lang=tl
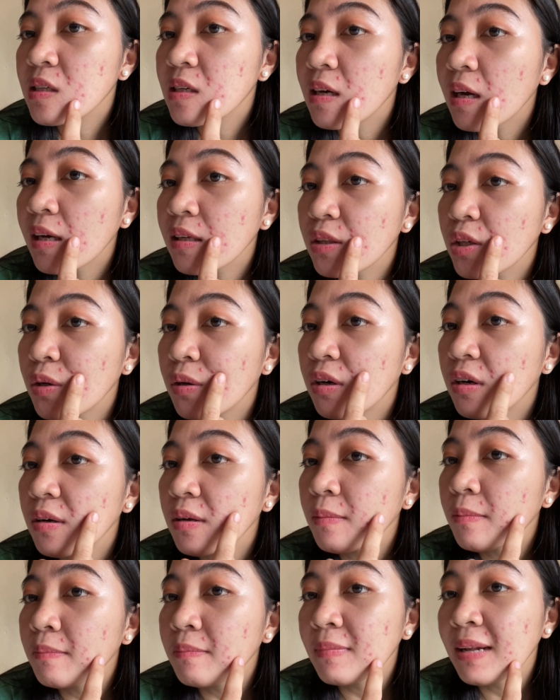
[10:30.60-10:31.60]
eto,
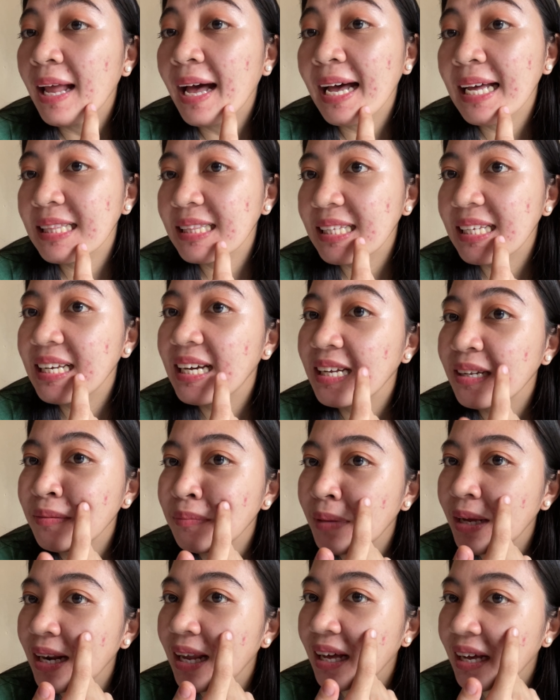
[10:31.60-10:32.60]
lahat yan
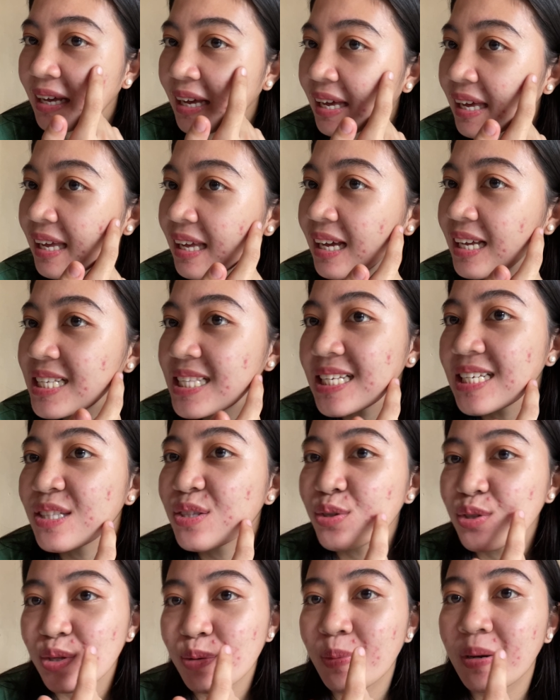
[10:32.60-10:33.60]
malaki, as in
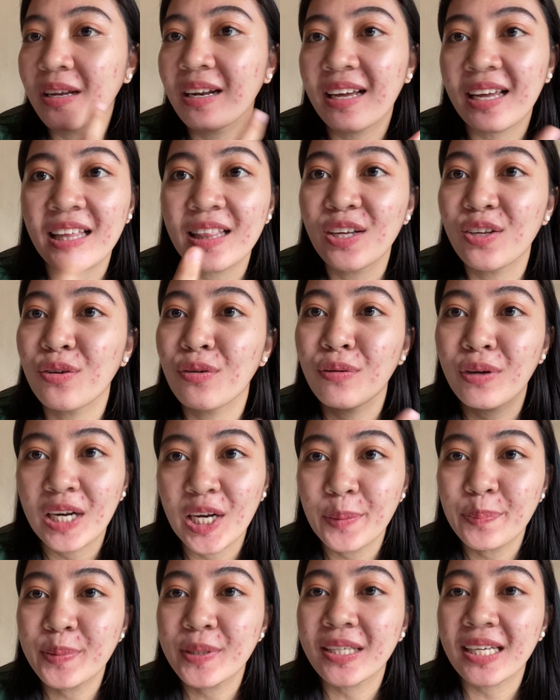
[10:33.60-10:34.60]
dun sa mga nakita niyong
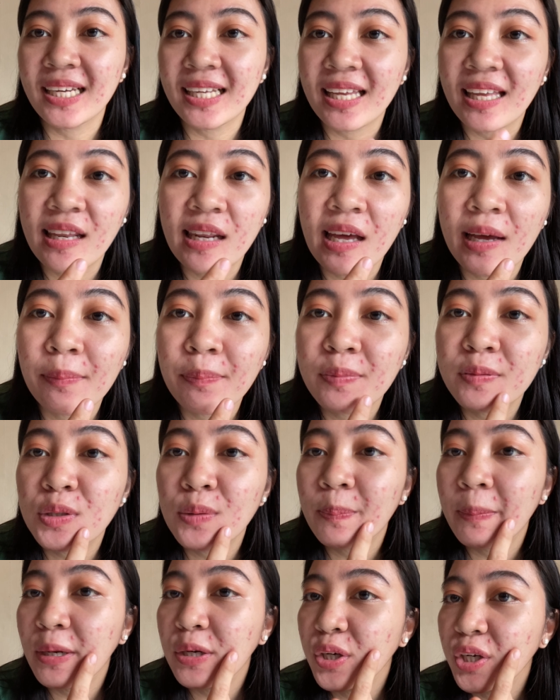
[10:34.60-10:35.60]
clips kanina. So,
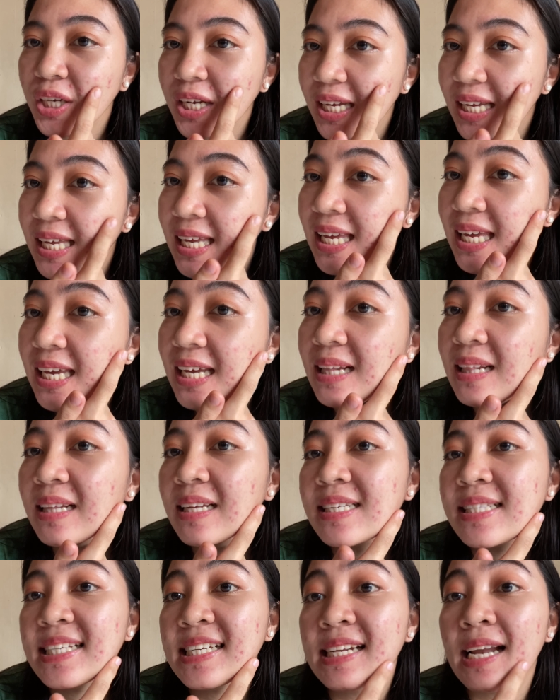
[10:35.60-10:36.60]
pero nag-heal
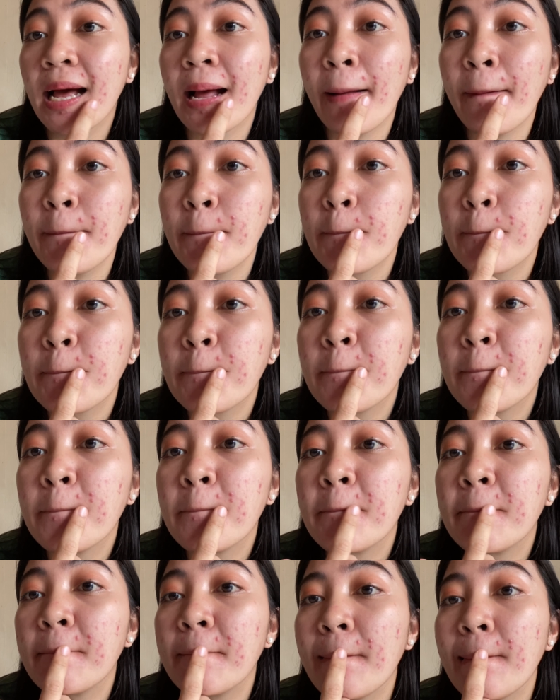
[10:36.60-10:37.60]
na sila,
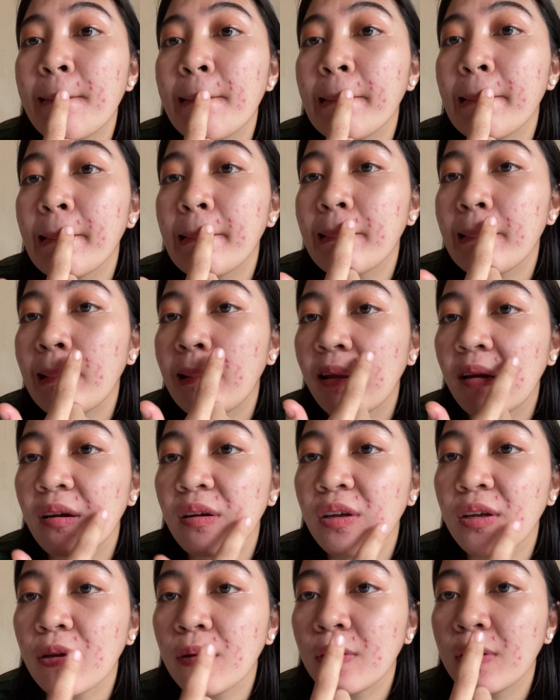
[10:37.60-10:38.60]
and ito na
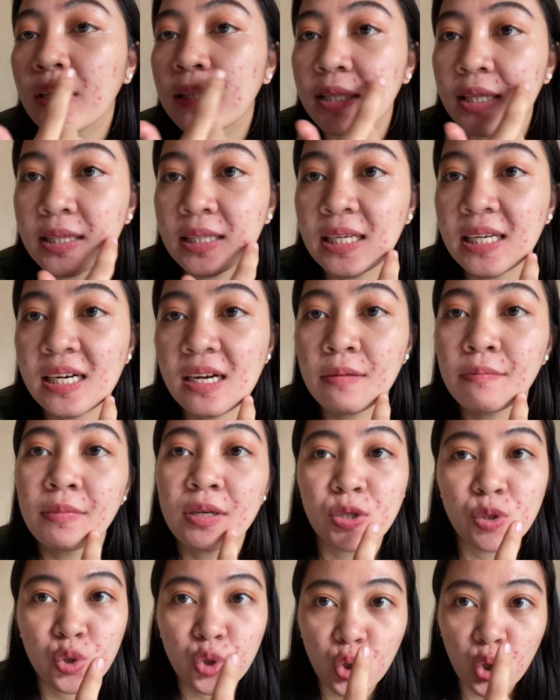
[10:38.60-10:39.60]
lang yung natitira
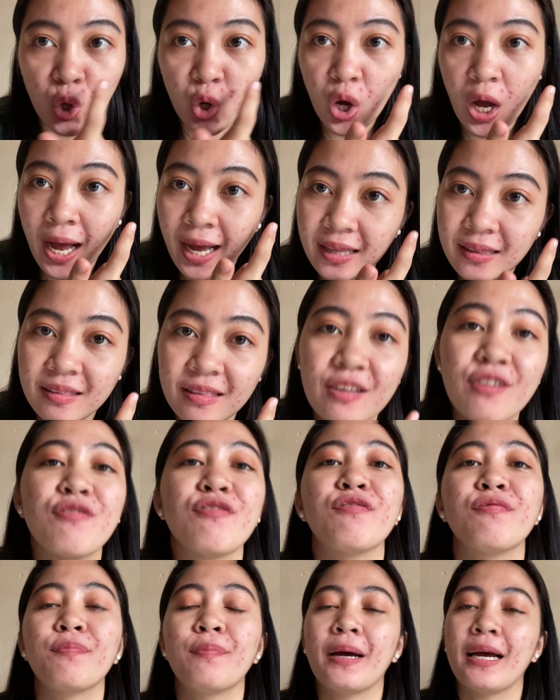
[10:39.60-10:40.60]
medyo active
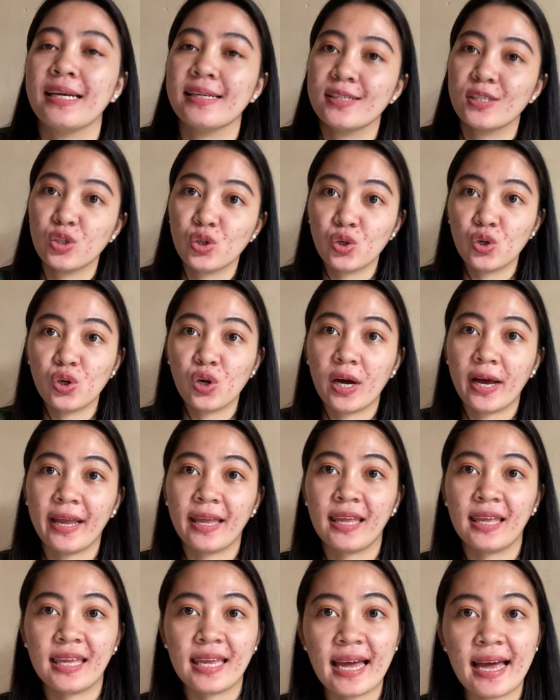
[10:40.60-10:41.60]
pa. So,
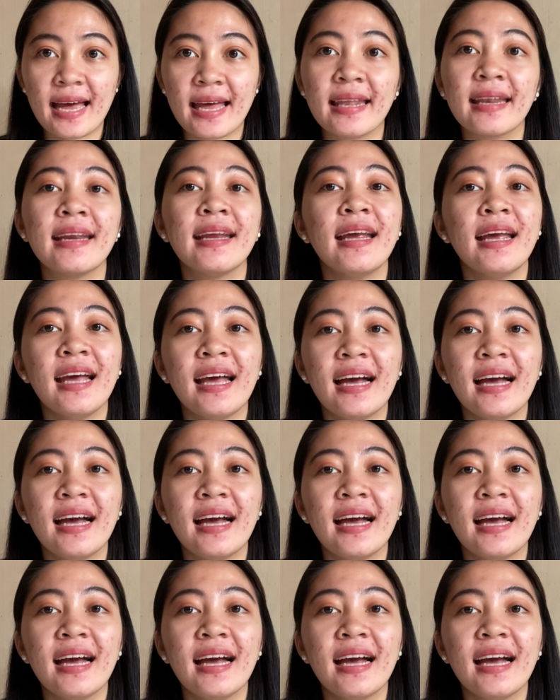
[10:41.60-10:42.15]
ayan.